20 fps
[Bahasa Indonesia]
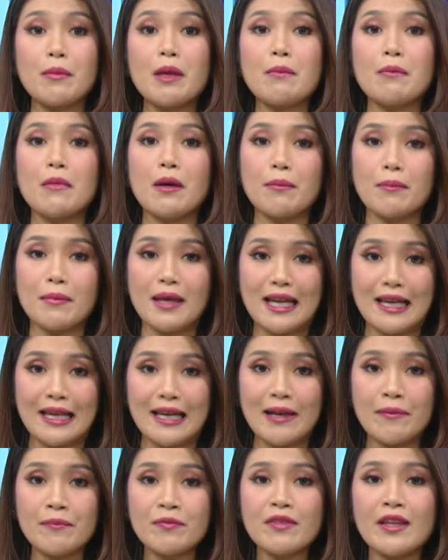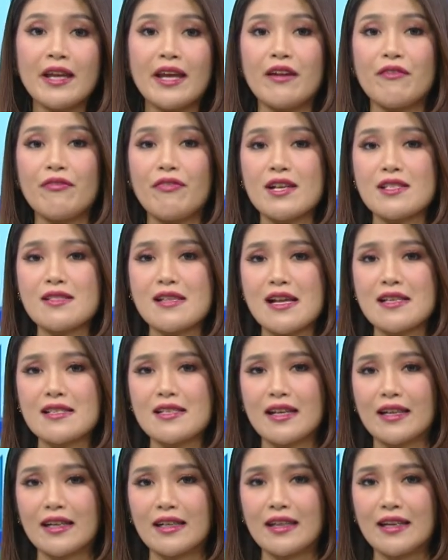lebih memilih
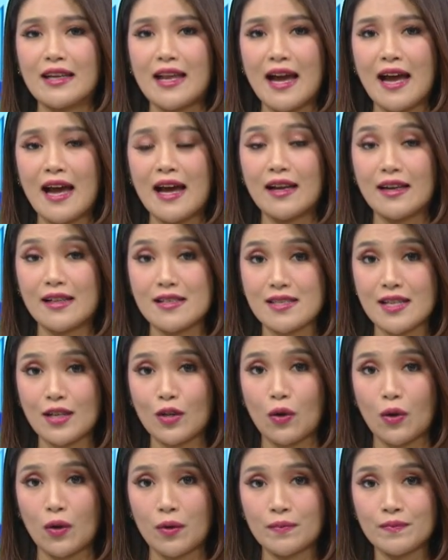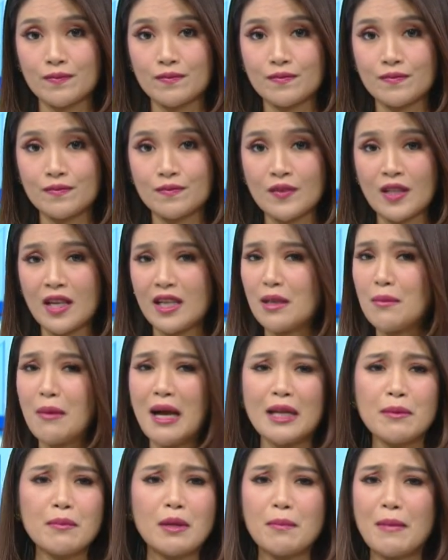investasi rendah risiko. Di
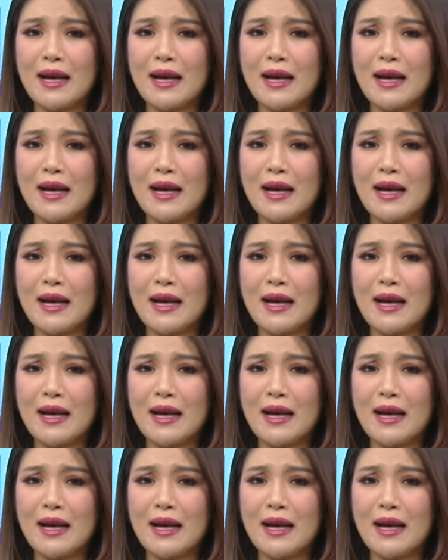balik